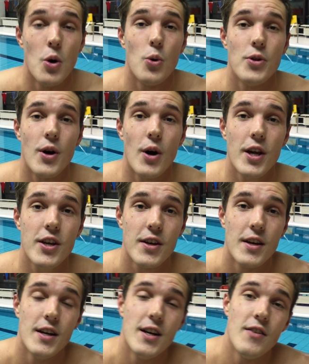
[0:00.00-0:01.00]
Ohne euch
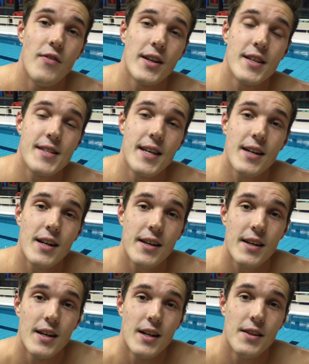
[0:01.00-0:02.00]
wäre das
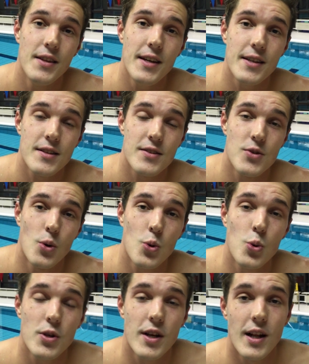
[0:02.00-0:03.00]
sicherlich nicht so gut